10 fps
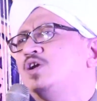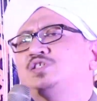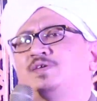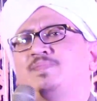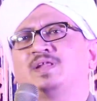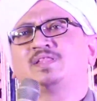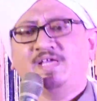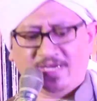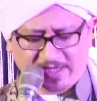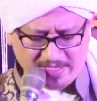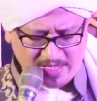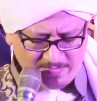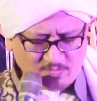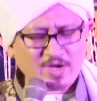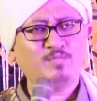hal seperti
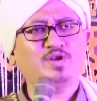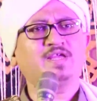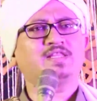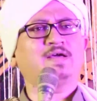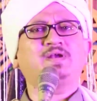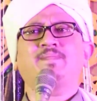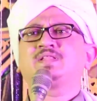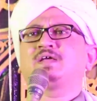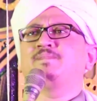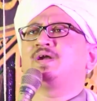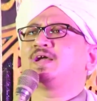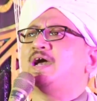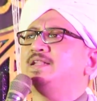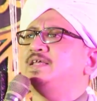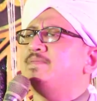ini. Mudah-mudahan kita mendapat
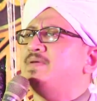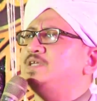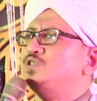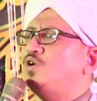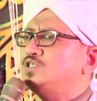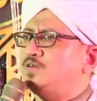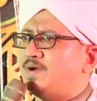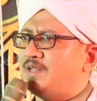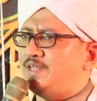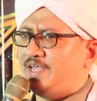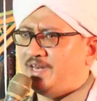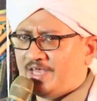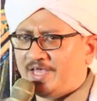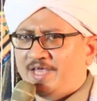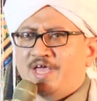keberkahan dari majelis hal seperti
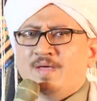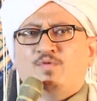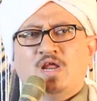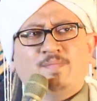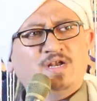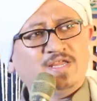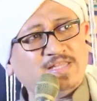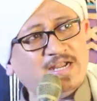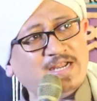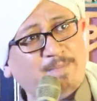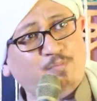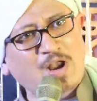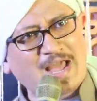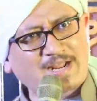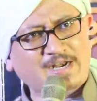ini. Mudah-mudahan kita nggak
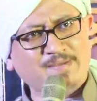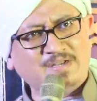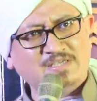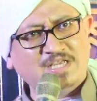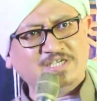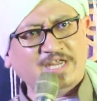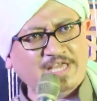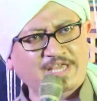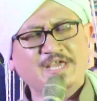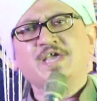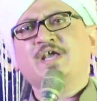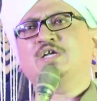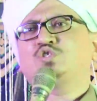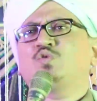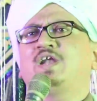pulang dari majelis ini
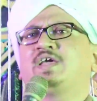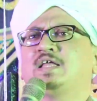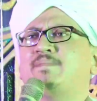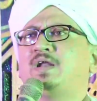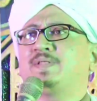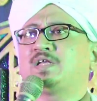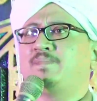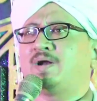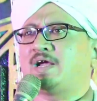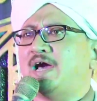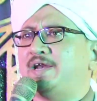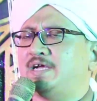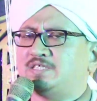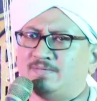kecuali kita mendapat keberkahan yang